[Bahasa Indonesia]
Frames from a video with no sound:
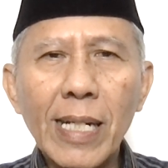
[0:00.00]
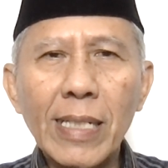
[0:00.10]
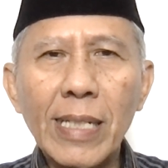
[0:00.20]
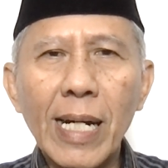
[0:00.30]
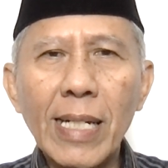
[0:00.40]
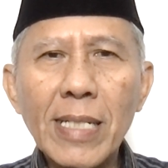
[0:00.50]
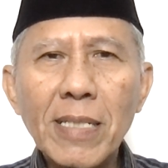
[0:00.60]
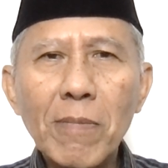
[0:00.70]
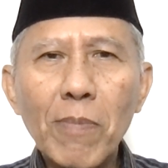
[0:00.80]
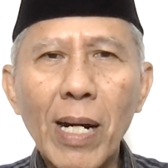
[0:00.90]
tandai
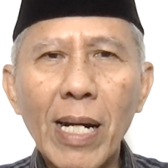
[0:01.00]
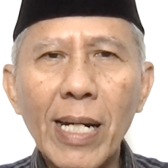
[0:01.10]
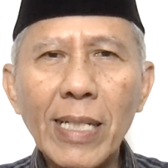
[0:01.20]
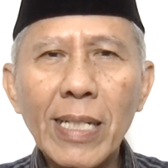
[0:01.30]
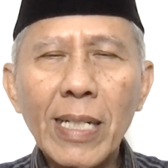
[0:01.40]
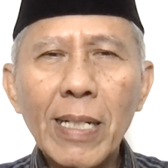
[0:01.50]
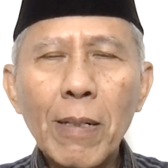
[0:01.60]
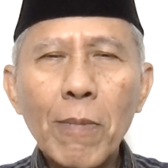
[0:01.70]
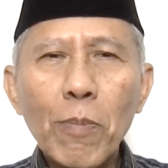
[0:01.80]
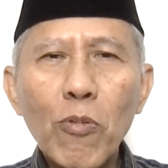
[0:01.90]
sebagai
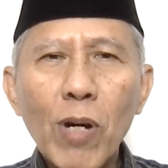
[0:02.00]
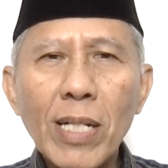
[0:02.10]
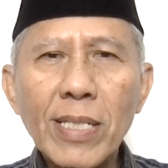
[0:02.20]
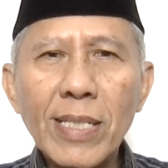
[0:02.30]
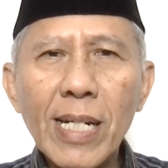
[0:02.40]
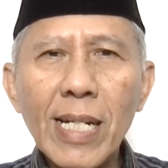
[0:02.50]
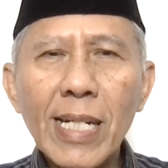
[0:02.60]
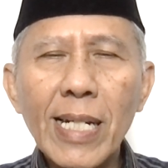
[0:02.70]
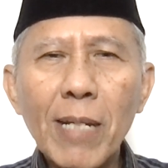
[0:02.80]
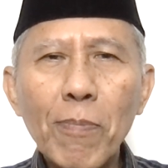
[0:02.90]
puasa
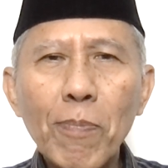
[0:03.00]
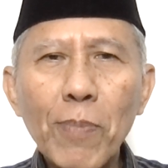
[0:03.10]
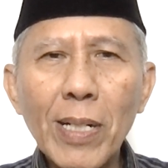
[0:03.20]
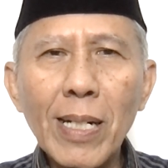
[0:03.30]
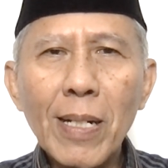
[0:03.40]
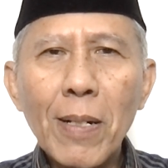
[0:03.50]
level